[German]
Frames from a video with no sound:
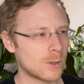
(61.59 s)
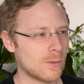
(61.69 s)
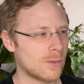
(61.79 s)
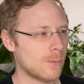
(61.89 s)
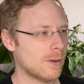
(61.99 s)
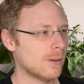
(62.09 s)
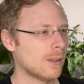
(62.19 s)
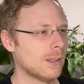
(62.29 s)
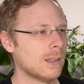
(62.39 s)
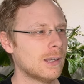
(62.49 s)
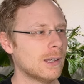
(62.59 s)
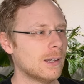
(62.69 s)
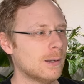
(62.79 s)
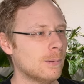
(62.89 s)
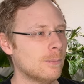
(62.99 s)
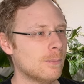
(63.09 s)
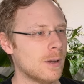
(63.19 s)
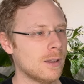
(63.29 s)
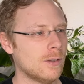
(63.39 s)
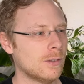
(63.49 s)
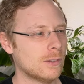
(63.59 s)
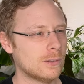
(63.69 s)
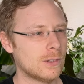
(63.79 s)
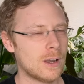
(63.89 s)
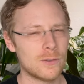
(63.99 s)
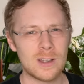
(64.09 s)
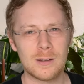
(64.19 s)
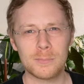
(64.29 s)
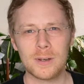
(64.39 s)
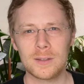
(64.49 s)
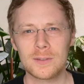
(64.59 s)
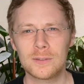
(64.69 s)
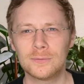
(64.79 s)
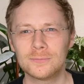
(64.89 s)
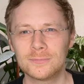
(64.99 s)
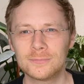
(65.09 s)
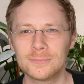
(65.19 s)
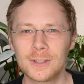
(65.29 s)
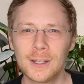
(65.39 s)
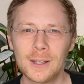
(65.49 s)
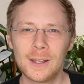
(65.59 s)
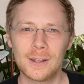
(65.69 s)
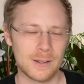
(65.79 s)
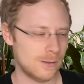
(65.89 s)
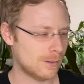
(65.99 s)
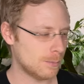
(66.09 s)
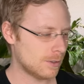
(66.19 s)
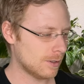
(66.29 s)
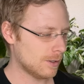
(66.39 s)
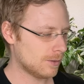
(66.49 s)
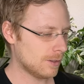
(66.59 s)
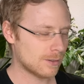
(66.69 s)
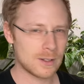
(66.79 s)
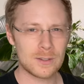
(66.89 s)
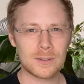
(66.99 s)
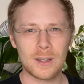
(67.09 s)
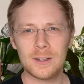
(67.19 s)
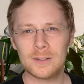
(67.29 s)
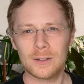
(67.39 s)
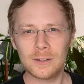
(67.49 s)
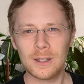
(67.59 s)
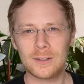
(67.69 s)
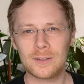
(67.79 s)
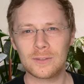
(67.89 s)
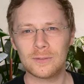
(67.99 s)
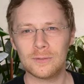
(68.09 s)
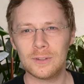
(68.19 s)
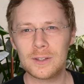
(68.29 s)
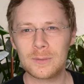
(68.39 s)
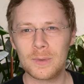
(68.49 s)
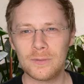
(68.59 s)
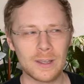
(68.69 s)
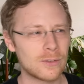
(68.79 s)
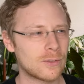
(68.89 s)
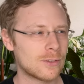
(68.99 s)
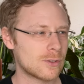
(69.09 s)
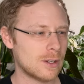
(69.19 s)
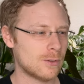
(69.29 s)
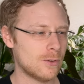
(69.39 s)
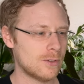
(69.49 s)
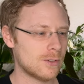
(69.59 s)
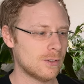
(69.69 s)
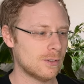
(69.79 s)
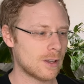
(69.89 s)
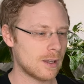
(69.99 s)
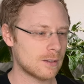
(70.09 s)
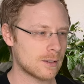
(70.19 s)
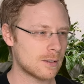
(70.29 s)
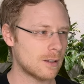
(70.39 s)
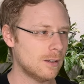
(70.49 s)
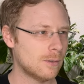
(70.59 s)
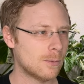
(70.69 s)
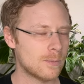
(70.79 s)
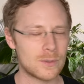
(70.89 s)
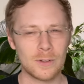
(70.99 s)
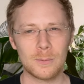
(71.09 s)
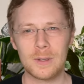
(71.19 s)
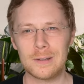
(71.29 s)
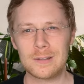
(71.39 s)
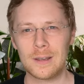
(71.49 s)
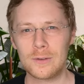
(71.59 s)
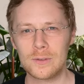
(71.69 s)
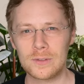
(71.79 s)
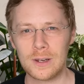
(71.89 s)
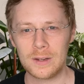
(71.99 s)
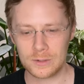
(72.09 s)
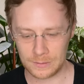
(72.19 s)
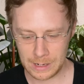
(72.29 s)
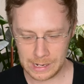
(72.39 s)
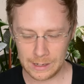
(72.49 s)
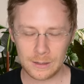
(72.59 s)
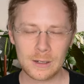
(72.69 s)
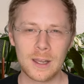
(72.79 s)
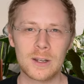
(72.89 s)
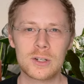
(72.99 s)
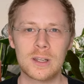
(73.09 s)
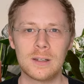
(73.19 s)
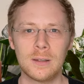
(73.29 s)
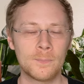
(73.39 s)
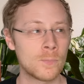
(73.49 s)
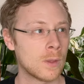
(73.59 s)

Und zwar ähm, meine, also an dem Platz, äh, damit ihr nicht seht, dass dahinter nichts, nichts mehr wächst, steht heute keine Chrysalinum, sondern meine Thai Constellation, ein kleiner Steckling.